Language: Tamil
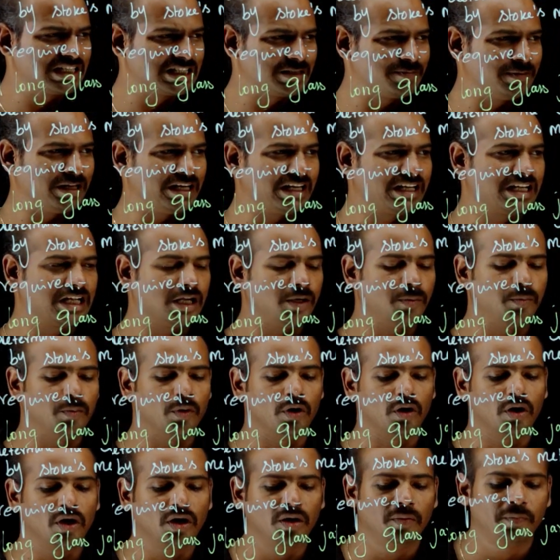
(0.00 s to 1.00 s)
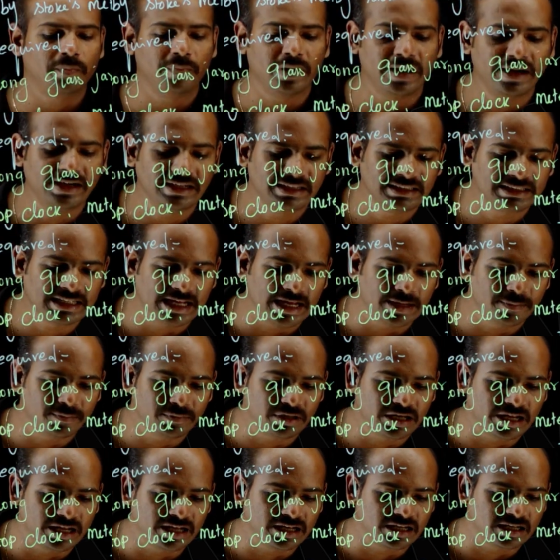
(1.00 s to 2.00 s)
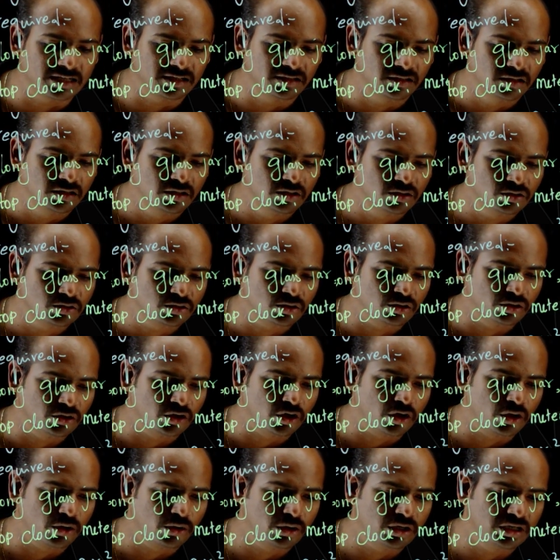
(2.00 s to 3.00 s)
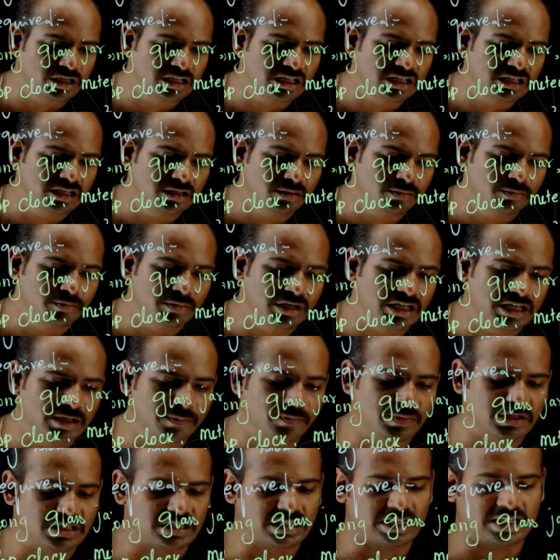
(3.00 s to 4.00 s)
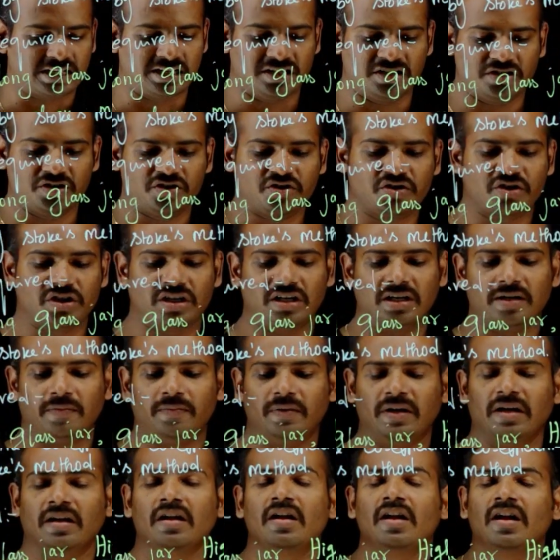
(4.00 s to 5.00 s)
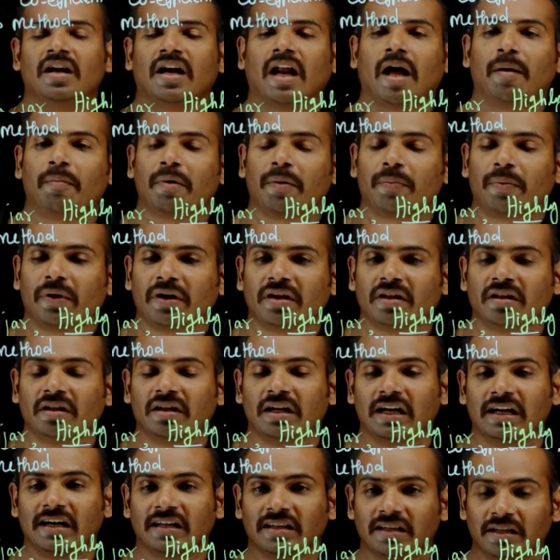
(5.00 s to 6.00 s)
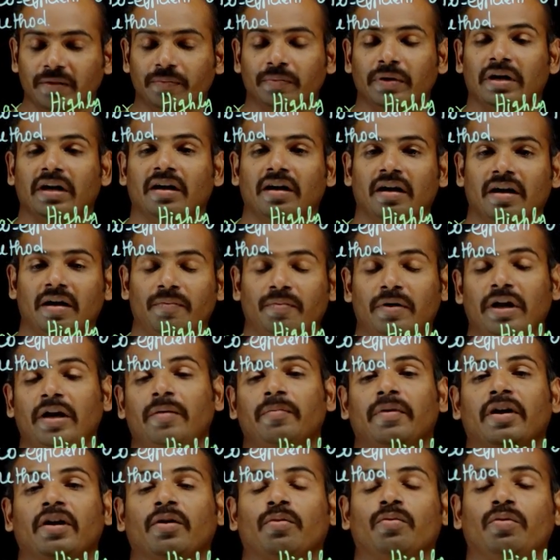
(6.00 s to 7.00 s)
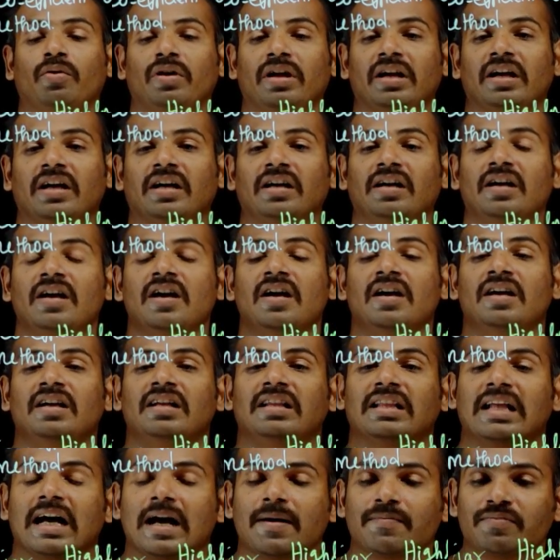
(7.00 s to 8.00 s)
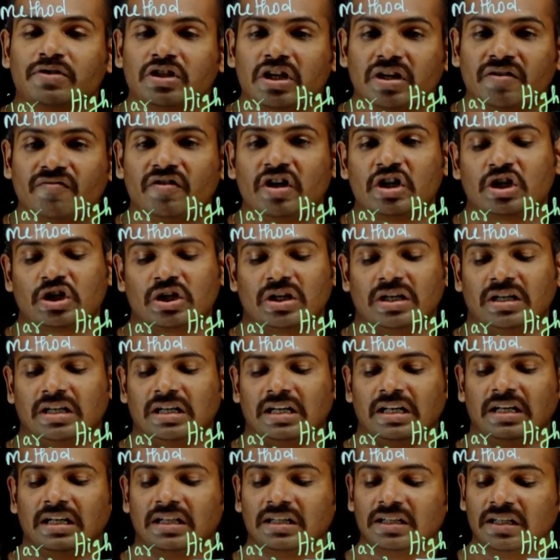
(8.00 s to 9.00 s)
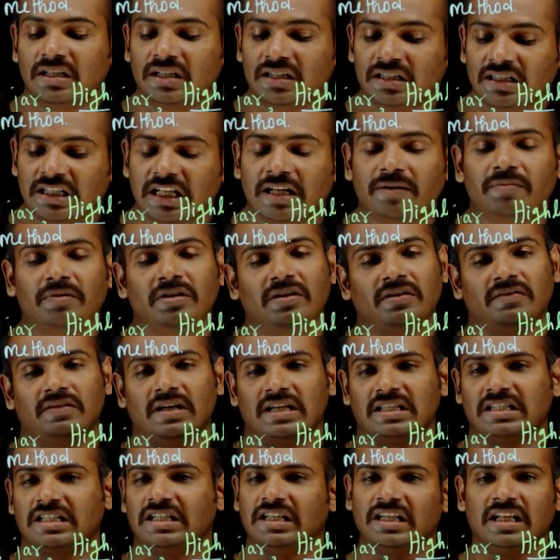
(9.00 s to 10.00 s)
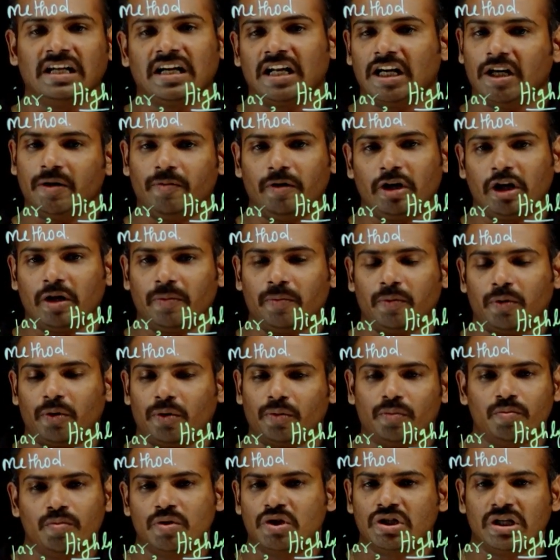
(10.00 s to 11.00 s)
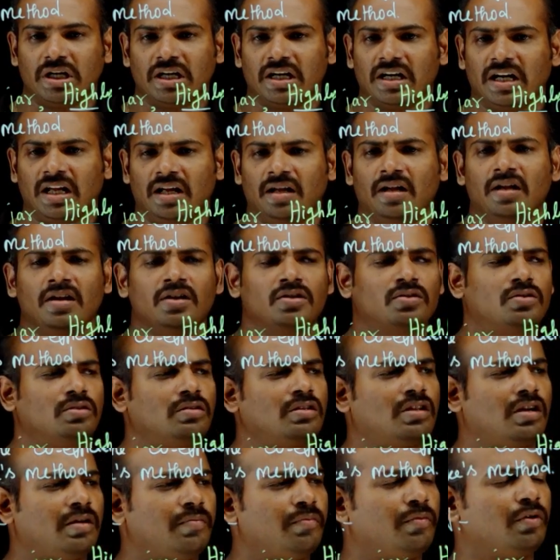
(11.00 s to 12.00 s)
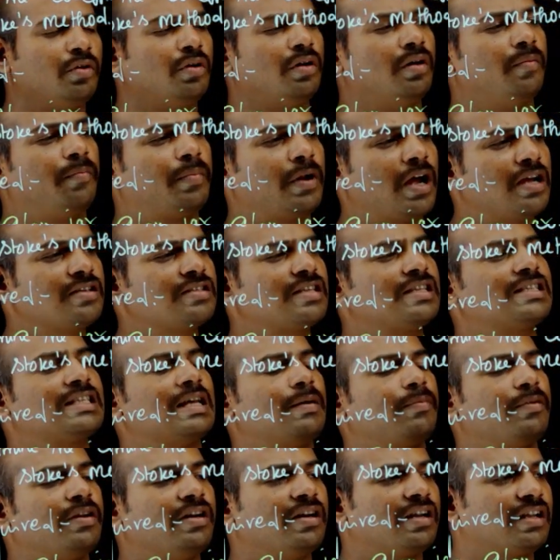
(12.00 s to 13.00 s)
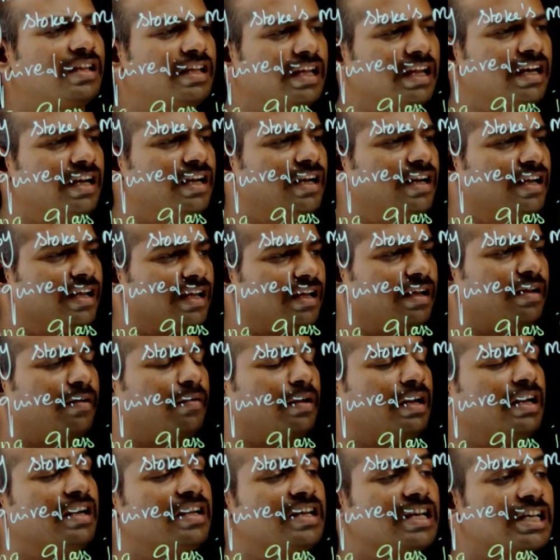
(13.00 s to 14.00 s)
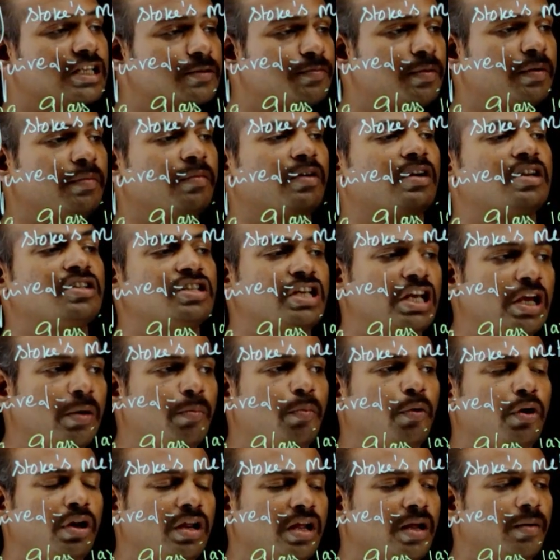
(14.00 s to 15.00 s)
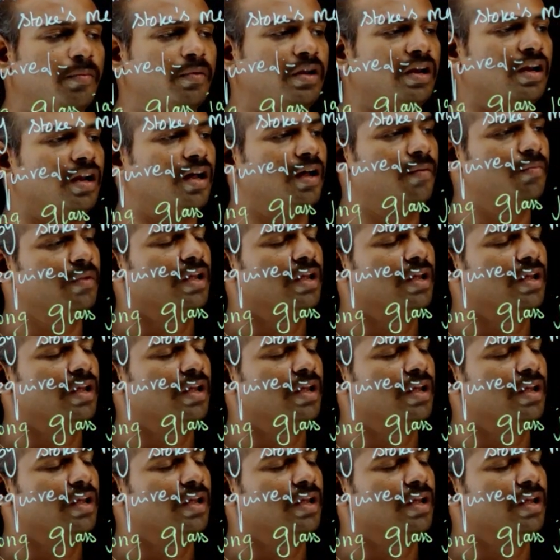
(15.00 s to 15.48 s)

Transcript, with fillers: ஸ்பெரிக்கல் பால் பை டைம் டேக்கன் ஸோ இதோட யூனிட்டு மீட்டர் பர் செகண்ட் சரிங்களாப்பா நாம் இப்போ இங்கே அடுத்து இப்போ அப்டைன் பண்ணக்கூடிய இந்த அப்சர்வேஷனில் டெர்மினல் லாஸ்டி தான் கண்டுபிடிக்க போகிறோம் சரிங்களா ஸோ இதில் ப்ராசஸ் அப்படின்றது என்ன நீங்கள் என்ன எக்ஸ்பெரிமெண்ட்டில் செய்ய போகிறீங்க அப்படின்னா